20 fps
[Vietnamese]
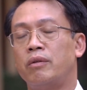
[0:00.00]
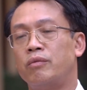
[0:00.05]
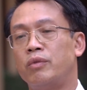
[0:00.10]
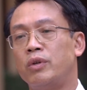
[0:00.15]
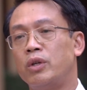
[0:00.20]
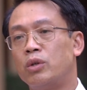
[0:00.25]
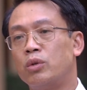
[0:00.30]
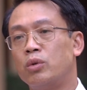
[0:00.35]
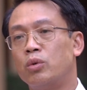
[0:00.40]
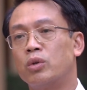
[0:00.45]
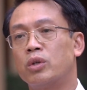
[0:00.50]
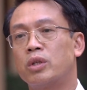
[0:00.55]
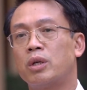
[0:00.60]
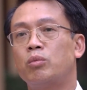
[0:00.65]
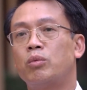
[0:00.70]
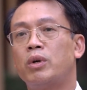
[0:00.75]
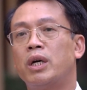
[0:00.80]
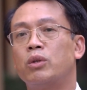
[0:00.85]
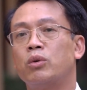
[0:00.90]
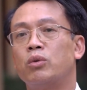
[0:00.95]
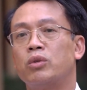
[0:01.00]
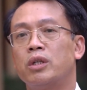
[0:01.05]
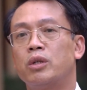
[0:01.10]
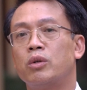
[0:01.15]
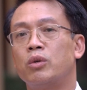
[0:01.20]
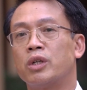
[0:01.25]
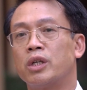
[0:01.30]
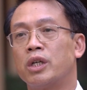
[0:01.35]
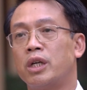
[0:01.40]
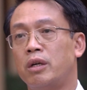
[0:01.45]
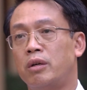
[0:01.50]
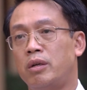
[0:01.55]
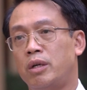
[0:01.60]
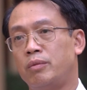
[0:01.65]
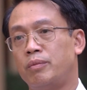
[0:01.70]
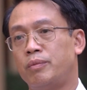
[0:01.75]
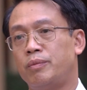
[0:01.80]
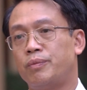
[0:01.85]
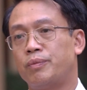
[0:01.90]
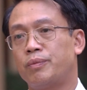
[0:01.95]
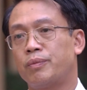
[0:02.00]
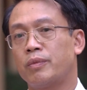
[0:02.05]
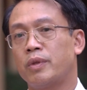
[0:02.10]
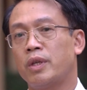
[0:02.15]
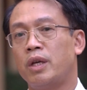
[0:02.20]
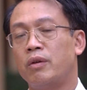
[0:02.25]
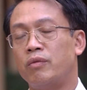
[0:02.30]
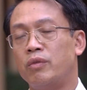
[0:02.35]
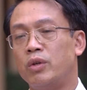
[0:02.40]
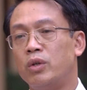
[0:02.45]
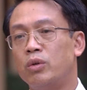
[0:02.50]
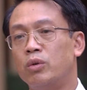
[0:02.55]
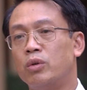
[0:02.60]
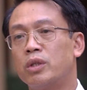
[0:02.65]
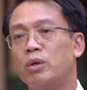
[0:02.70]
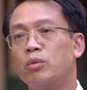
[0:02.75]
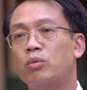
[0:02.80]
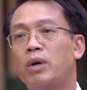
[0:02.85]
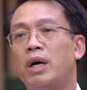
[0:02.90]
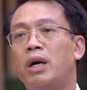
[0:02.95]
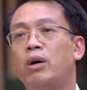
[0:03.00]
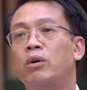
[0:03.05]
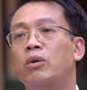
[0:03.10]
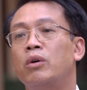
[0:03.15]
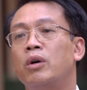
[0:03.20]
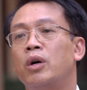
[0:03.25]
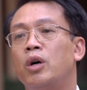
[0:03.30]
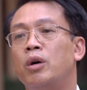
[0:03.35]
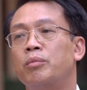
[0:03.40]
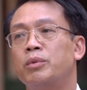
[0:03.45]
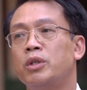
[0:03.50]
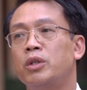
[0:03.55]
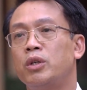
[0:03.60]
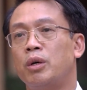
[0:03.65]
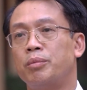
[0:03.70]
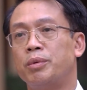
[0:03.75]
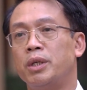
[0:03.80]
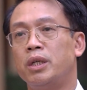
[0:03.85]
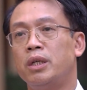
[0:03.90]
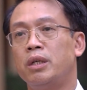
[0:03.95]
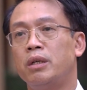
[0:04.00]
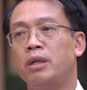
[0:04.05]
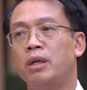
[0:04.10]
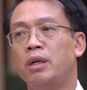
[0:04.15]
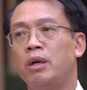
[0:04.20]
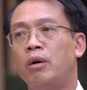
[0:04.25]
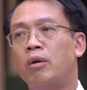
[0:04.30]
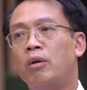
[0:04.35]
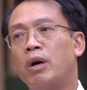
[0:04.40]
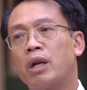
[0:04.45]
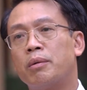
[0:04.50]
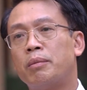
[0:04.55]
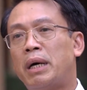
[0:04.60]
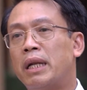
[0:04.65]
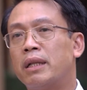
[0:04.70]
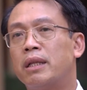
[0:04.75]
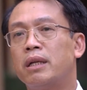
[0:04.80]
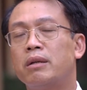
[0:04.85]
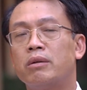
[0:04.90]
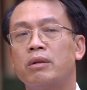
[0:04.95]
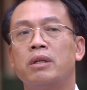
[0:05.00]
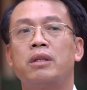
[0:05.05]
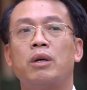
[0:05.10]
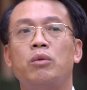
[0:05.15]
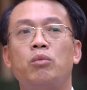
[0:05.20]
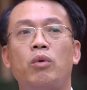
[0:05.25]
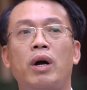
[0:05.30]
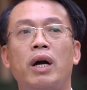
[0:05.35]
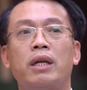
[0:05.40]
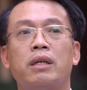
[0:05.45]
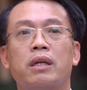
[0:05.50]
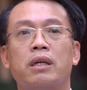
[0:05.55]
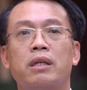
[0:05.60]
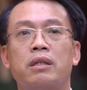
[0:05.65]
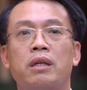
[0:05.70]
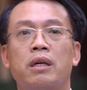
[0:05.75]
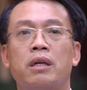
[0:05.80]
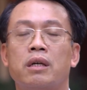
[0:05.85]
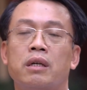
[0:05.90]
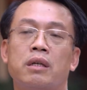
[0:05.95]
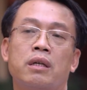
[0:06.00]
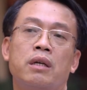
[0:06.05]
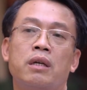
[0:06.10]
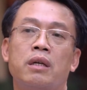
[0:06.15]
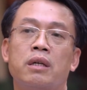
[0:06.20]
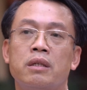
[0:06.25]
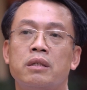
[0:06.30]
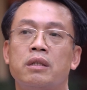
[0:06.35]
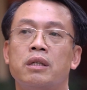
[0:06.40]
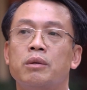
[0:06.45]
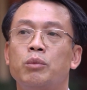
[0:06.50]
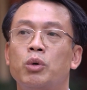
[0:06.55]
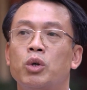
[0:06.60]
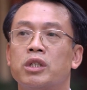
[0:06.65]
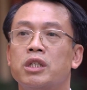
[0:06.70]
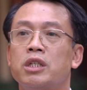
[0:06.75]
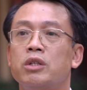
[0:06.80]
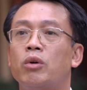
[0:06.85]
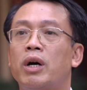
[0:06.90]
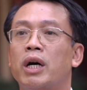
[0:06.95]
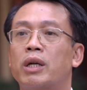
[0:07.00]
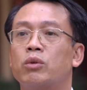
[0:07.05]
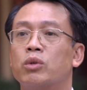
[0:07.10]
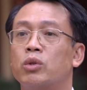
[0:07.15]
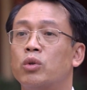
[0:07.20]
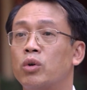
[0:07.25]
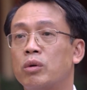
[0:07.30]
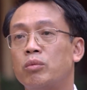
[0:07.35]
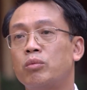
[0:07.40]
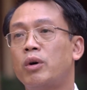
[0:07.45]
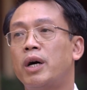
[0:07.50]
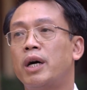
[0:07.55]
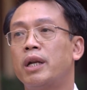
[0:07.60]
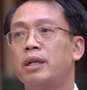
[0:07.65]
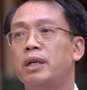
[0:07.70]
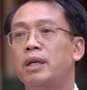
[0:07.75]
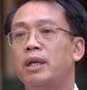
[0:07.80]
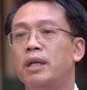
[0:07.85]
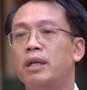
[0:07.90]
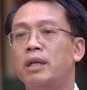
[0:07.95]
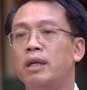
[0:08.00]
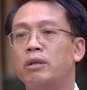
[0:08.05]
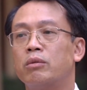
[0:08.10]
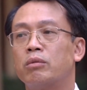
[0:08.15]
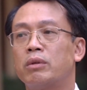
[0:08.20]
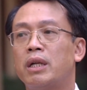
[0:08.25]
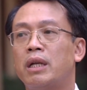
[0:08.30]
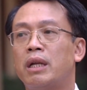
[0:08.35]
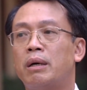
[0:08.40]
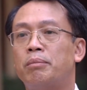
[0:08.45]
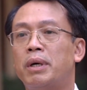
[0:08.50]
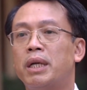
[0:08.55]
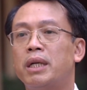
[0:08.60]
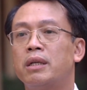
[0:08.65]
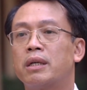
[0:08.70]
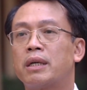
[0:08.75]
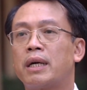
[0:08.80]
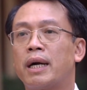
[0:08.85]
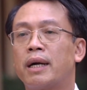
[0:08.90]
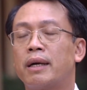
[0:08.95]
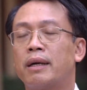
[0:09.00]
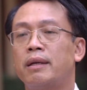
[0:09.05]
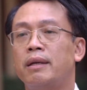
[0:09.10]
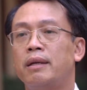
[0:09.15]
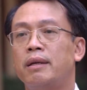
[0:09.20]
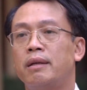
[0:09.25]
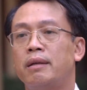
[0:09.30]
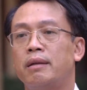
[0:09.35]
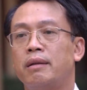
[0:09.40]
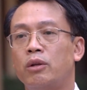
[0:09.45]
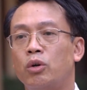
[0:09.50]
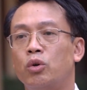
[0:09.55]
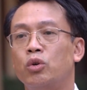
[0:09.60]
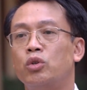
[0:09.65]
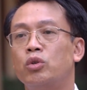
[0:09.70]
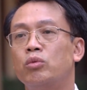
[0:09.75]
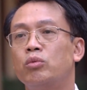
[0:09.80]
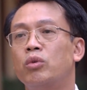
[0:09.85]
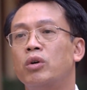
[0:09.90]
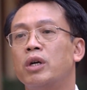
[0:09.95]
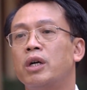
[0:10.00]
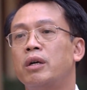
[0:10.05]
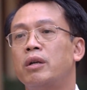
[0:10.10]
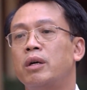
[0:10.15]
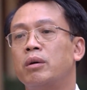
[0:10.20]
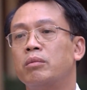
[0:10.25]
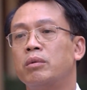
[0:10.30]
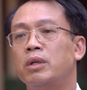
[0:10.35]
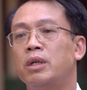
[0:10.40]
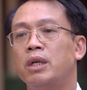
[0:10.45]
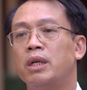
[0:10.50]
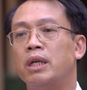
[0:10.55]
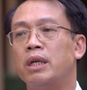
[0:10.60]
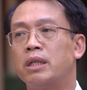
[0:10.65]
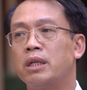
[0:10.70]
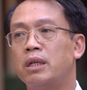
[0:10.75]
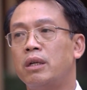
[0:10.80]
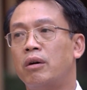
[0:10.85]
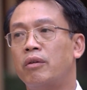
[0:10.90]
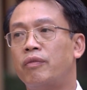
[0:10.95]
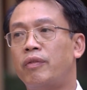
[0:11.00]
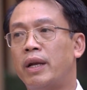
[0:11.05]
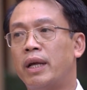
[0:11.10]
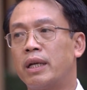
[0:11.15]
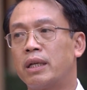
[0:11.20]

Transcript: ví dụ thông qua tổ chức hội nghị lao động, ví dụ thông qua hòm thư góp ý, hoặc là bản thân thông qua những cái buổi sinh hoạt của tổ công đoàn để chúng ta nắm bắt được các cái nội dung của người lao động để từ đó phản